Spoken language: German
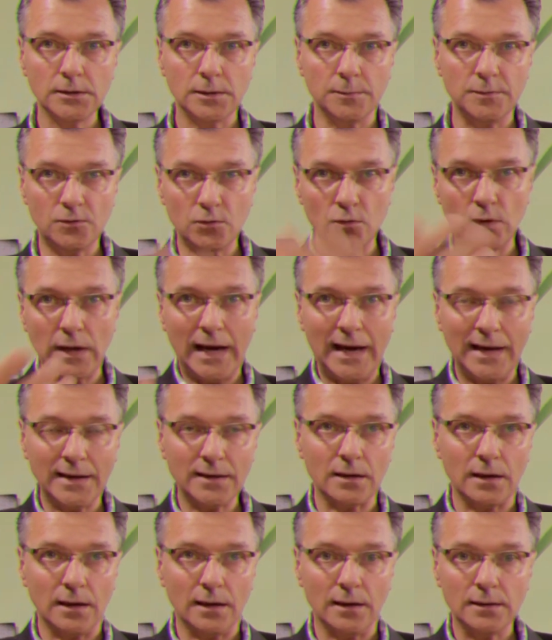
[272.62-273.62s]
dann bist du der
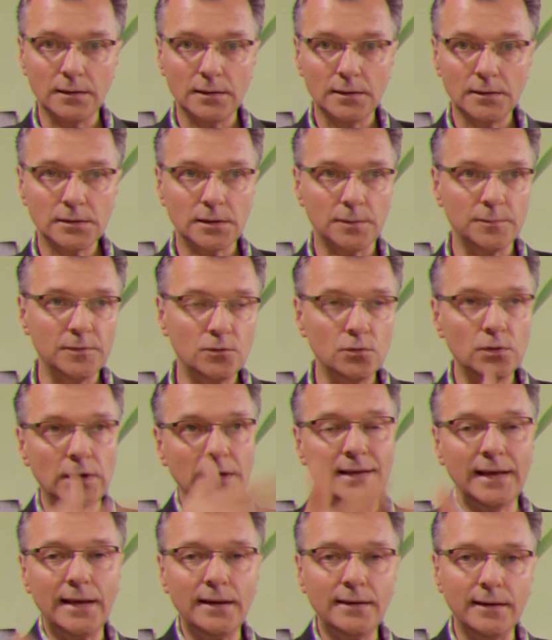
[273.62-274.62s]
Handler, dann bist du
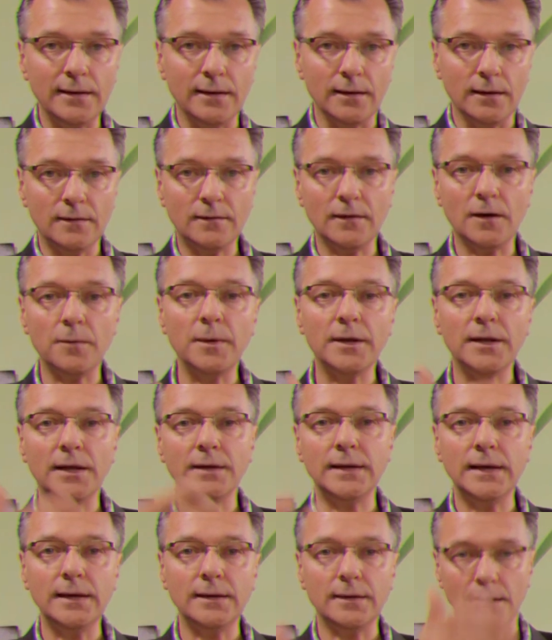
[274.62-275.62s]
der Tätige. Ich sage mal
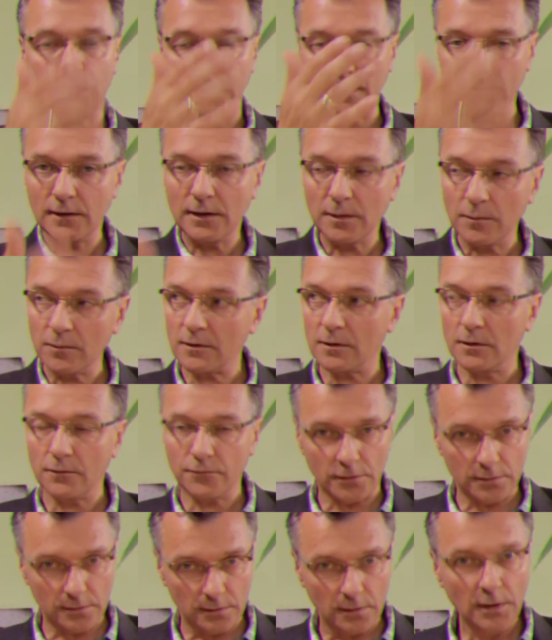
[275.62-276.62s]
der Täter, jetzt nicht im Sinne
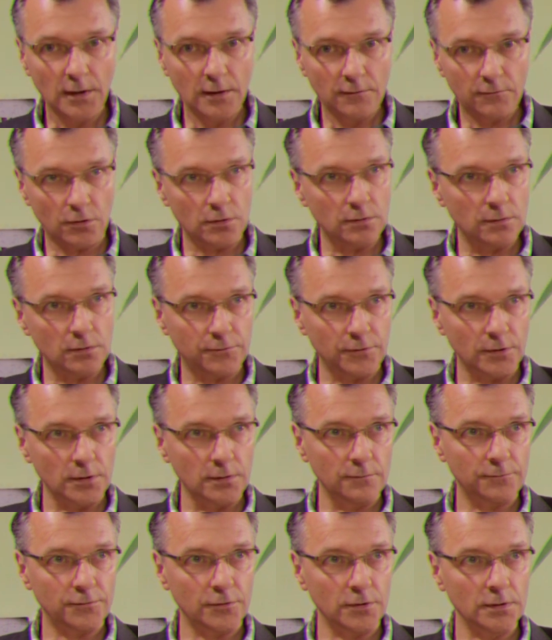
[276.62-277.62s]
von, von,
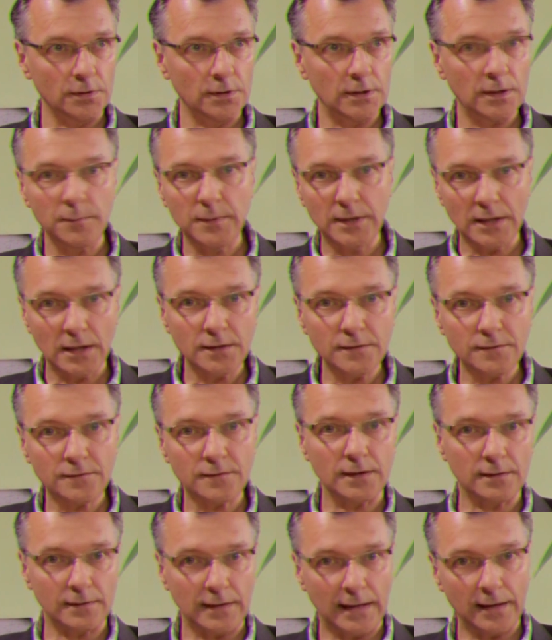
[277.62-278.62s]
von, von
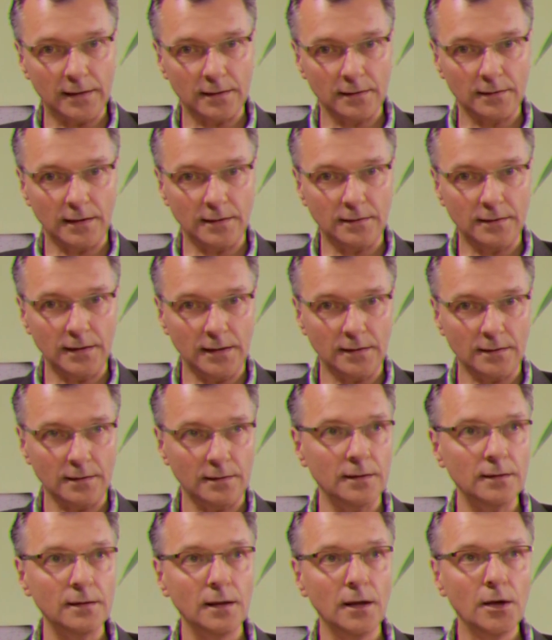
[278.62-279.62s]
Kriminalistik denken, der Täter,
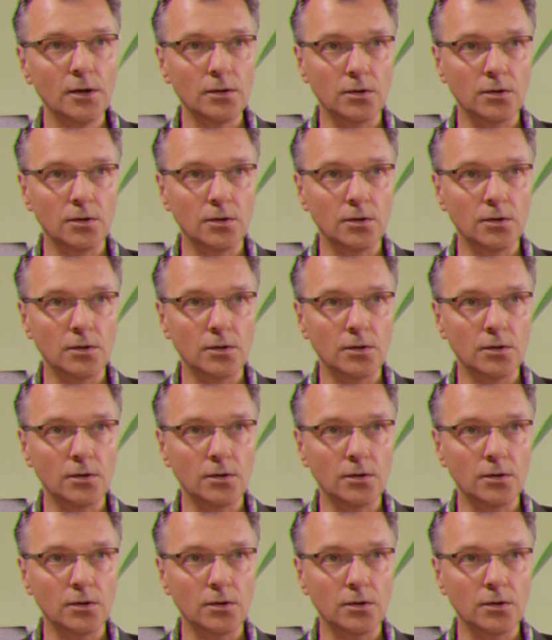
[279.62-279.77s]
nicht?